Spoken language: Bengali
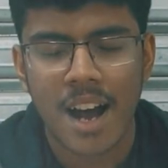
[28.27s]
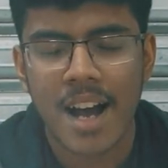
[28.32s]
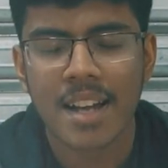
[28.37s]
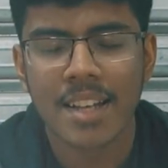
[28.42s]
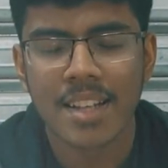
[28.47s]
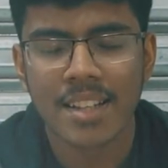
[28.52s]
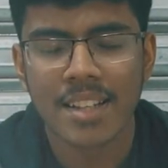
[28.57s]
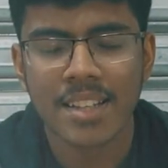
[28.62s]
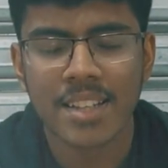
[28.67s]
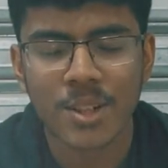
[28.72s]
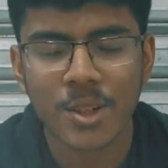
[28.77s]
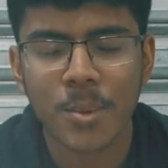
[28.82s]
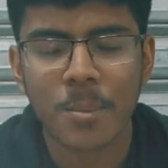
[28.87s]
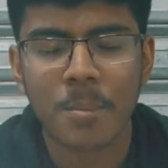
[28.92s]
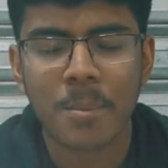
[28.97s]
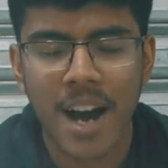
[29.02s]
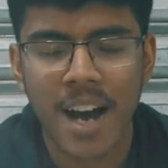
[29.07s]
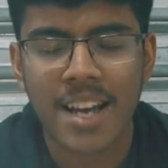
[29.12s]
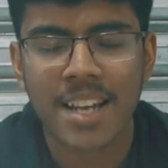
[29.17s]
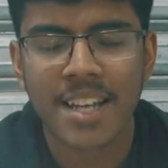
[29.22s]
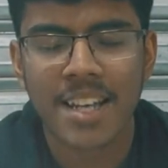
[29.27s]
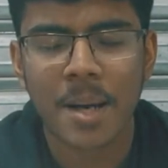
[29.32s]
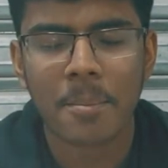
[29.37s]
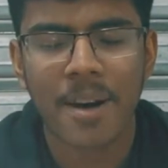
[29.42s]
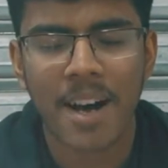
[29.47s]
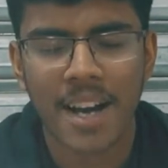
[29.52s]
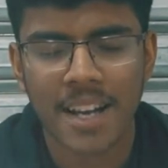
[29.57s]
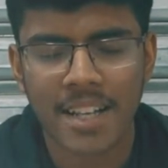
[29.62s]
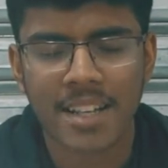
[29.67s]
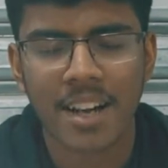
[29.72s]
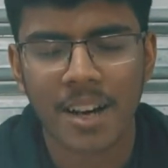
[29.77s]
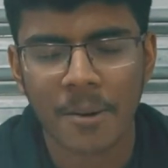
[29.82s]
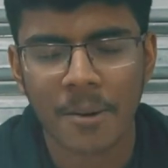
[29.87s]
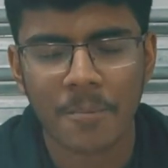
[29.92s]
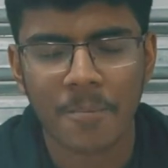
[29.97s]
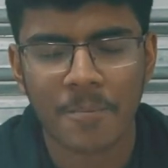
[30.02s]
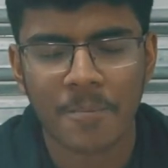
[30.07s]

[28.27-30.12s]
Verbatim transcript: আগে ছিল ভাইয়া ভাইয়া